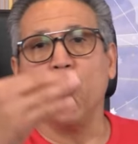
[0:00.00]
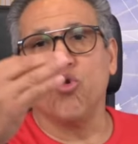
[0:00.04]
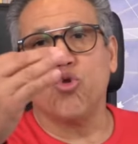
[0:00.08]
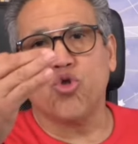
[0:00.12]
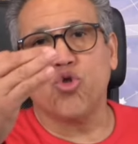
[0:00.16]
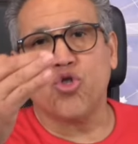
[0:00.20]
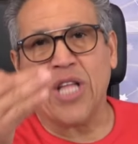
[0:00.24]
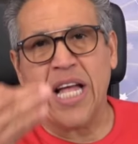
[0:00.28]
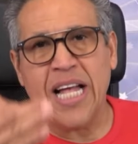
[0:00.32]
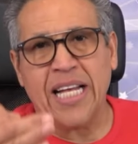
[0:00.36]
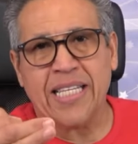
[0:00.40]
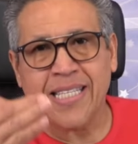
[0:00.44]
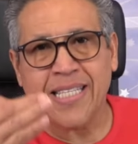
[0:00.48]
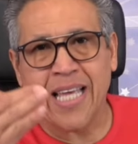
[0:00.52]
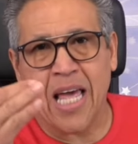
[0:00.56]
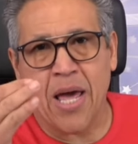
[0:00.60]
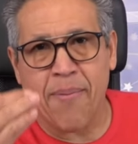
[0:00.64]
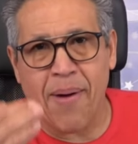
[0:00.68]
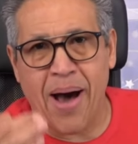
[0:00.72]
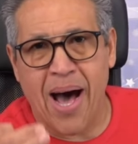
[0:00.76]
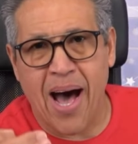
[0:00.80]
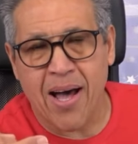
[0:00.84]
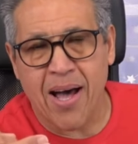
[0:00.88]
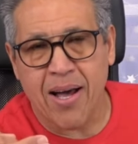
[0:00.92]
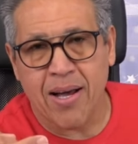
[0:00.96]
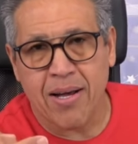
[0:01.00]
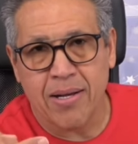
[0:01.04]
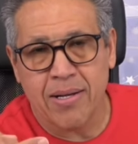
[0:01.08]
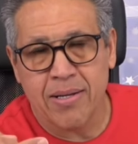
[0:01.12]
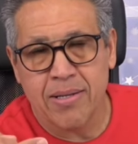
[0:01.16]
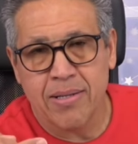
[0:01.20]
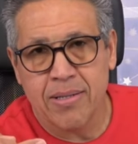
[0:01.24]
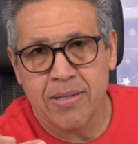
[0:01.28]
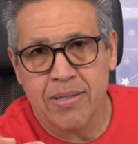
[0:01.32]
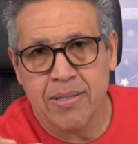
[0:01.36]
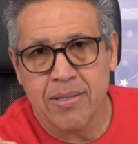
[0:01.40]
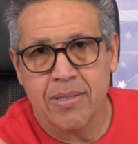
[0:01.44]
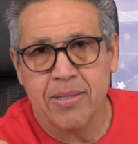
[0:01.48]
usted se va
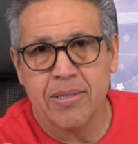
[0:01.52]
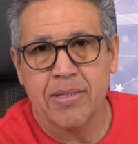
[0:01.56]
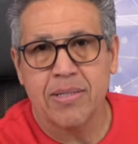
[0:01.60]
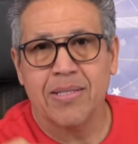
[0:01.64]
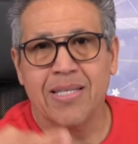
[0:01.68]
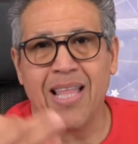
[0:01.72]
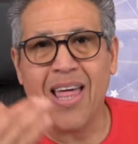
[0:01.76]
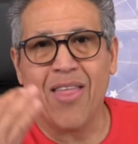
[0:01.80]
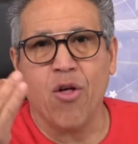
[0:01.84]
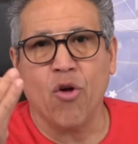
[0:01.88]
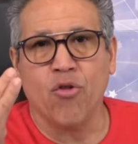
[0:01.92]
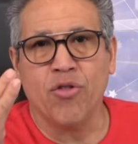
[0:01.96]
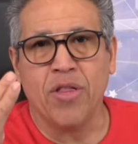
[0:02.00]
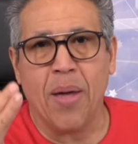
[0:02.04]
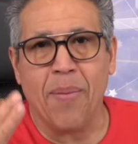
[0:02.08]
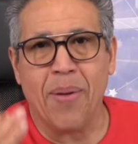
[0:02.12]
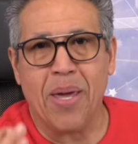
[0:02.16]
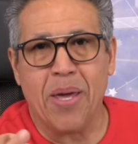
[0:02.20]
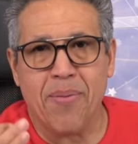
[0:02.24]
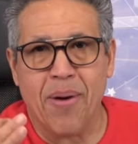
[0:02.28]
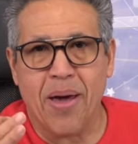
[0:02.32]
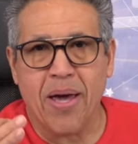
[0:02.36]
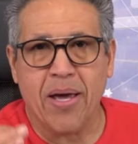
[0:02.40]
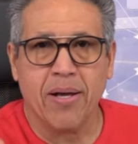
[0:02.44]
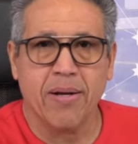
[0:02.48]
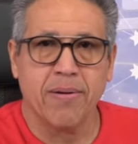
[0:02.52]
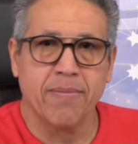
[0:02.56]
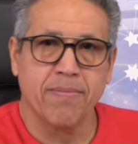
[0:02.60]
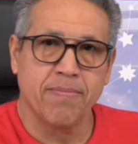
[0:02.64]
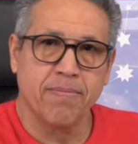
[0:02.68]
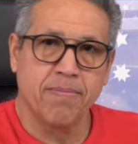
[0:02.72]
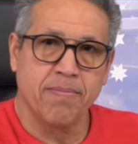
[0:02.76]
de donde vive.